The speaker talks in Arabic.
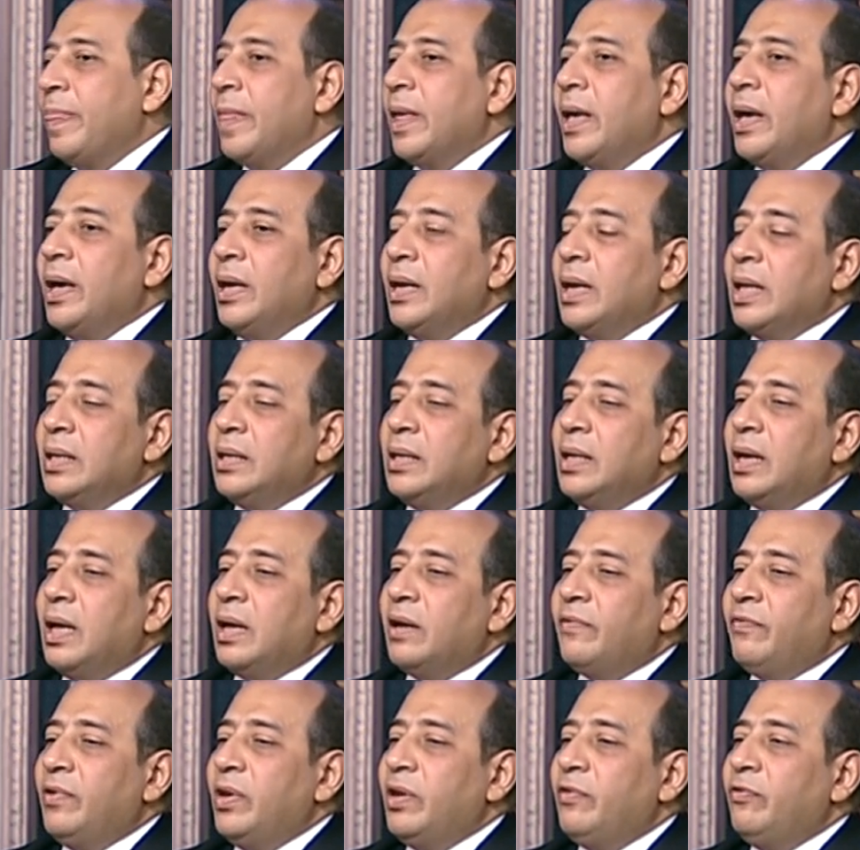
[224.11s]
احنا عندنا
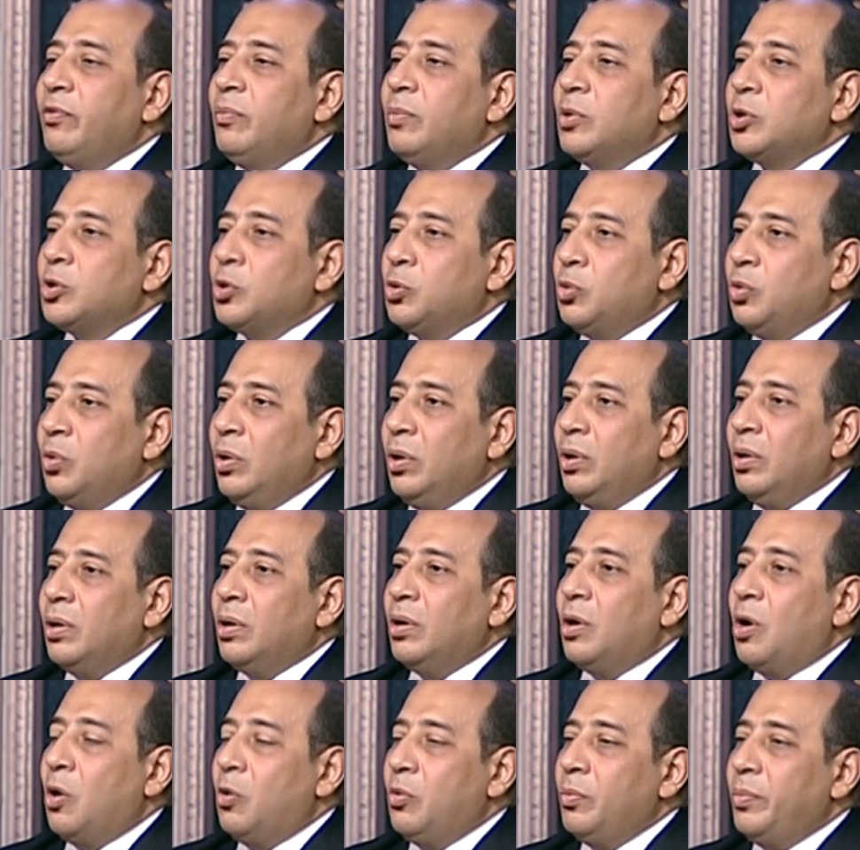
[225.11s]
عارفين ان في مشروع
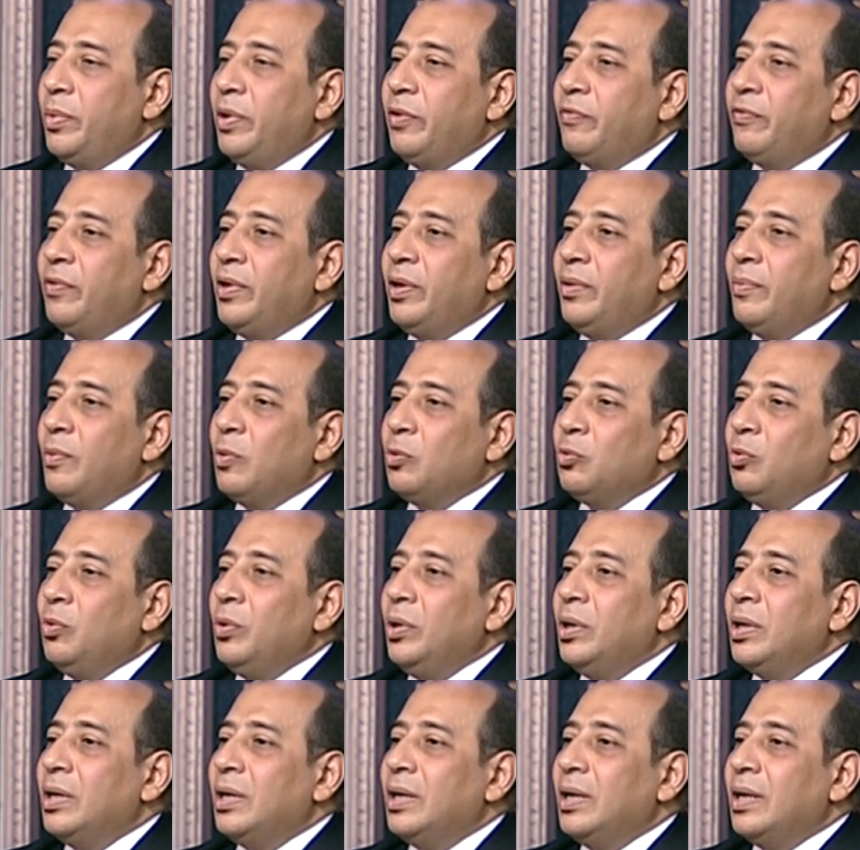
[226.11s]
قومي في موضوع
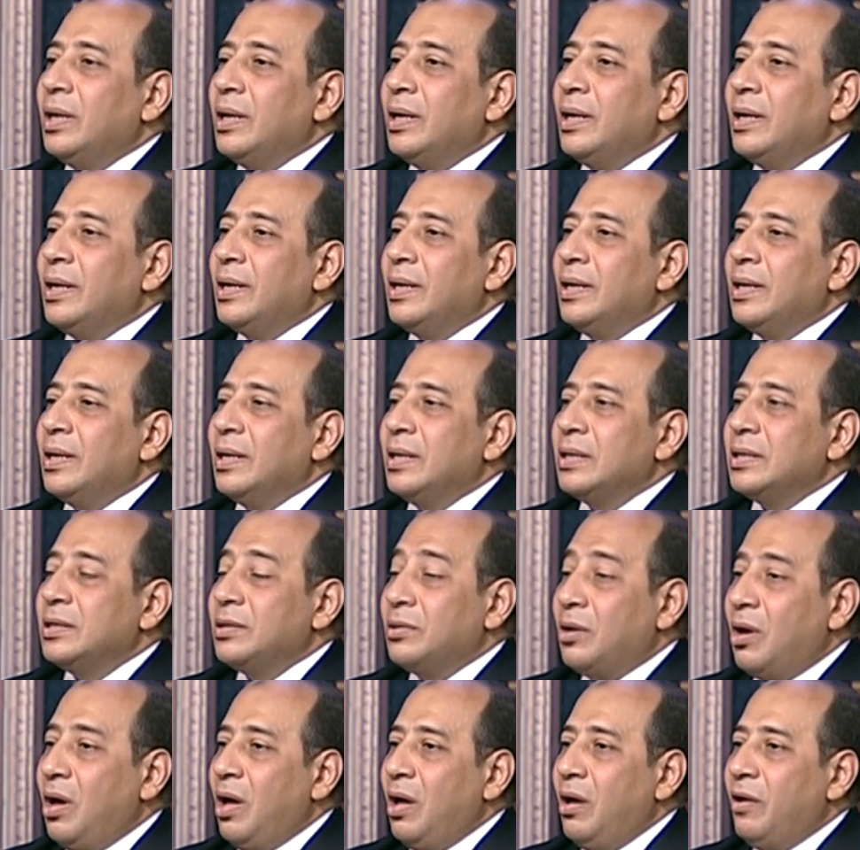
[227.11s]

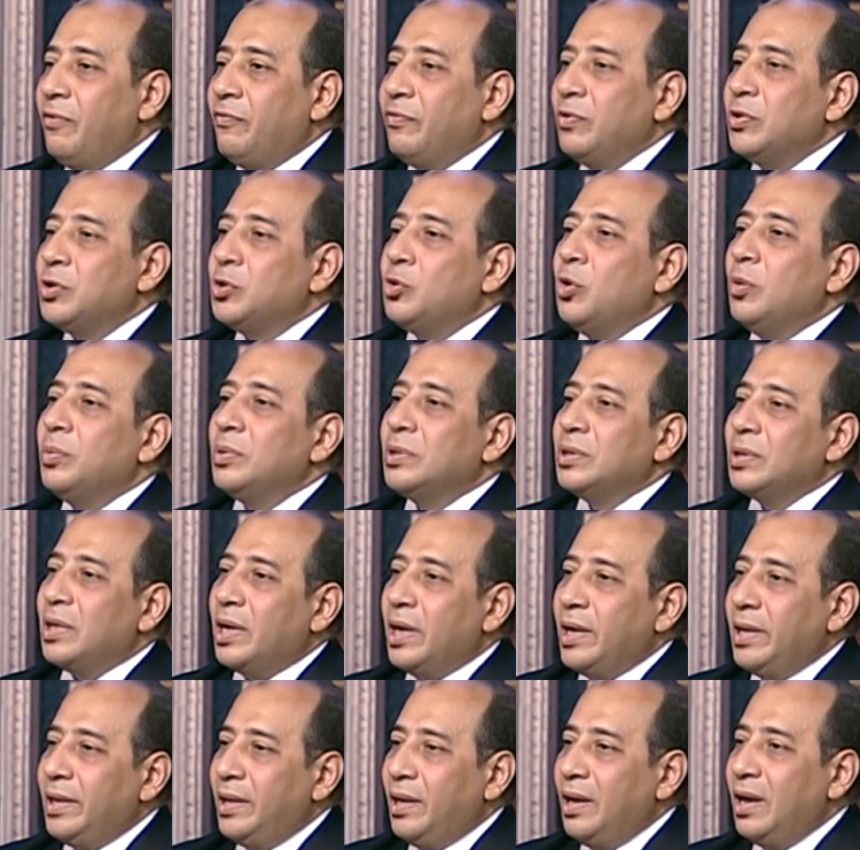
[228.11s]
الزراعه في الصوب
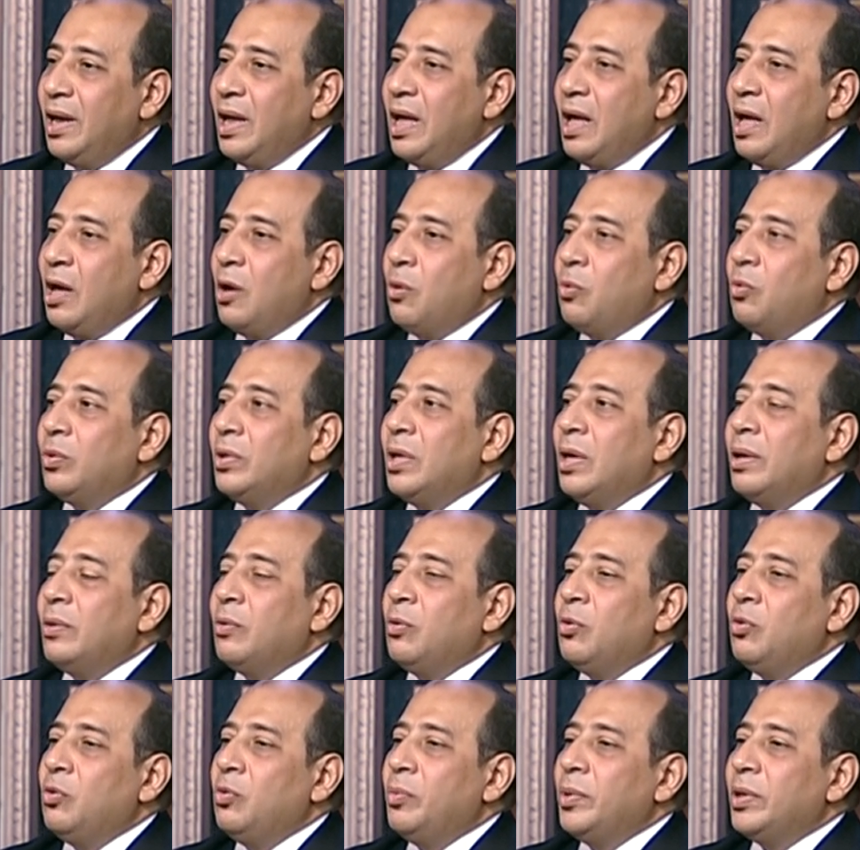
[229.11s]
الزراعيه وده
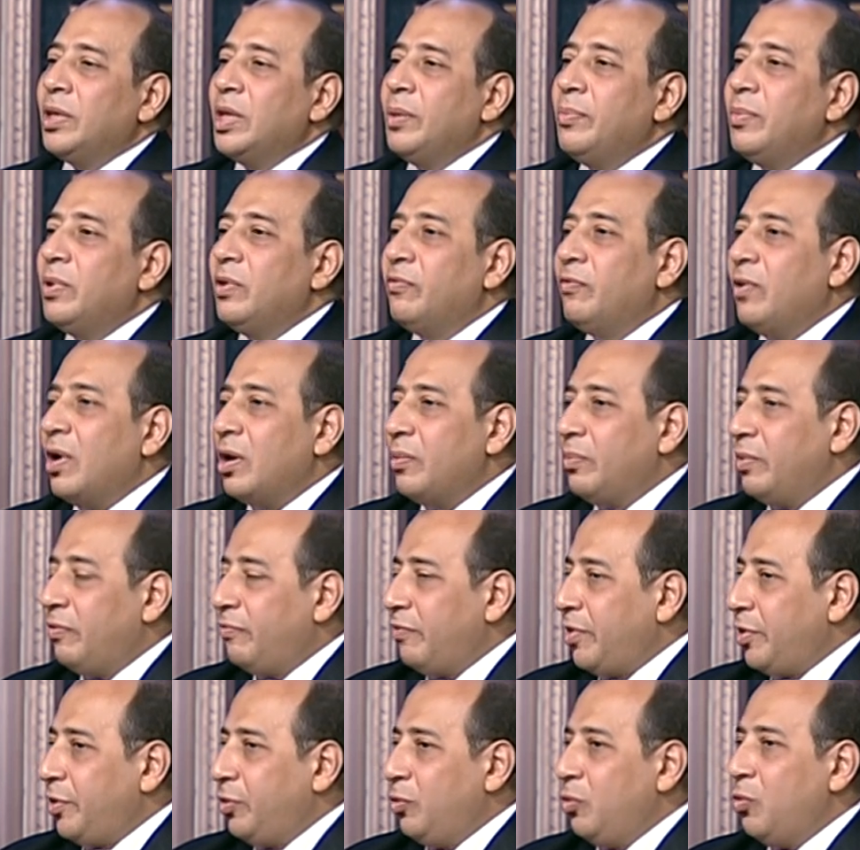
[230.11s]
كله بيتم اللي في غرب
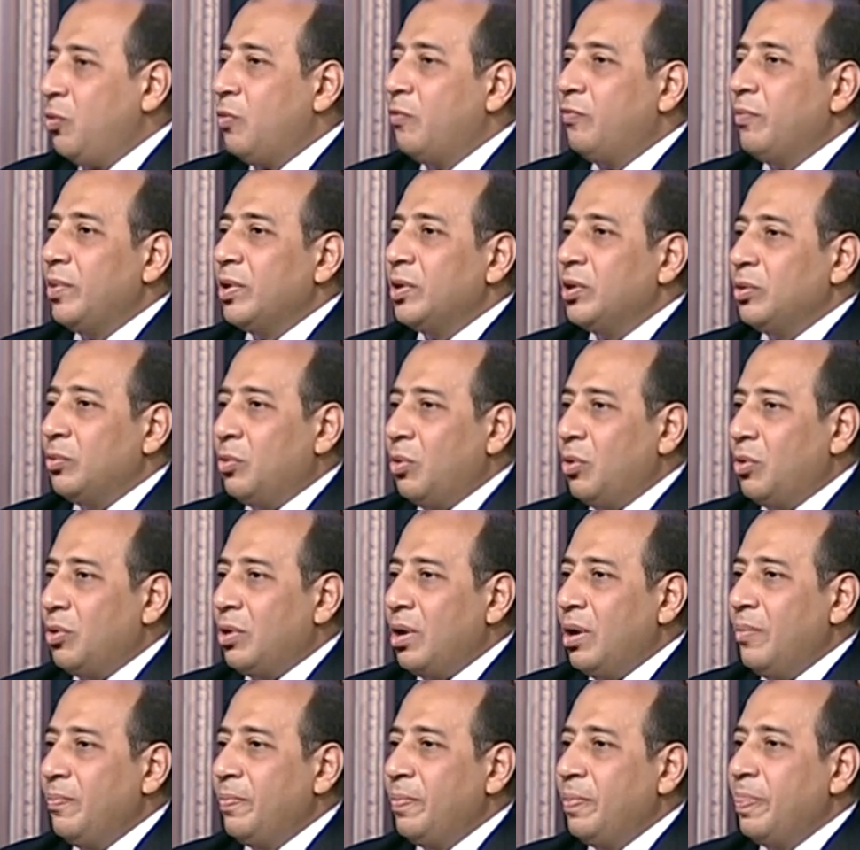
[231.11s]
الفيوم وفي مناطق
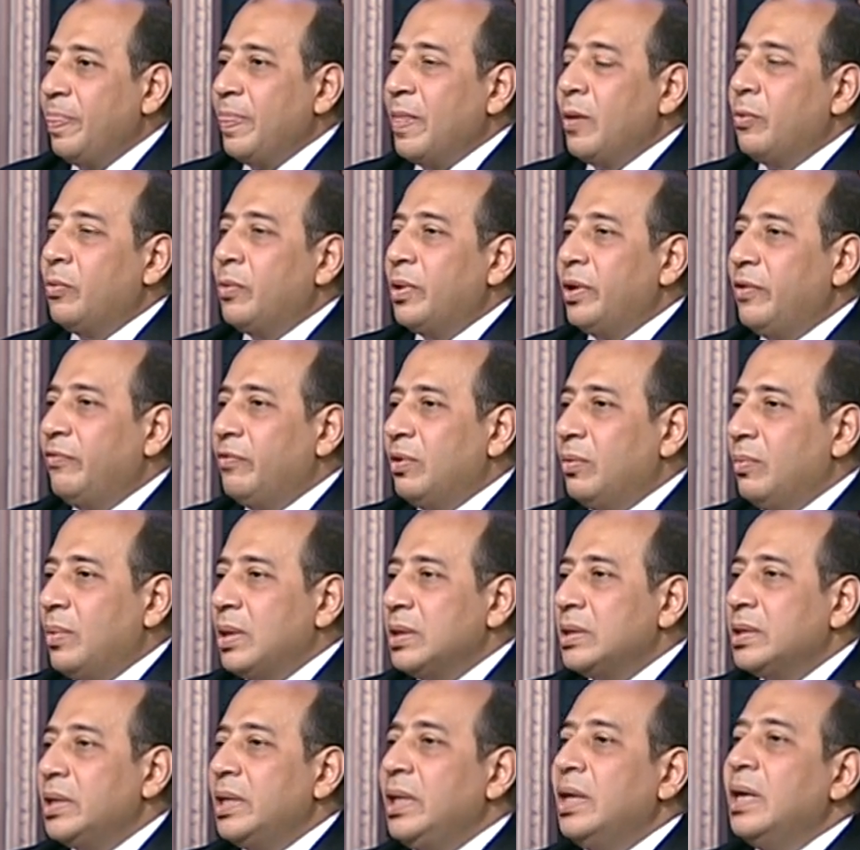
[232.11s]
اخرى والريف
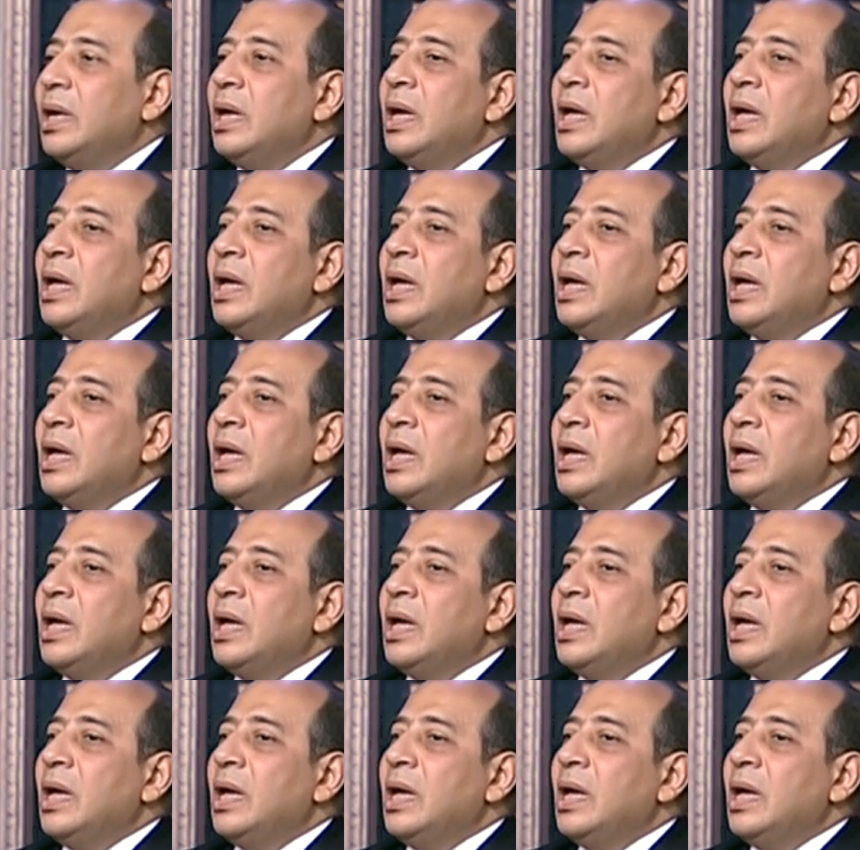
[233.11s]
المصري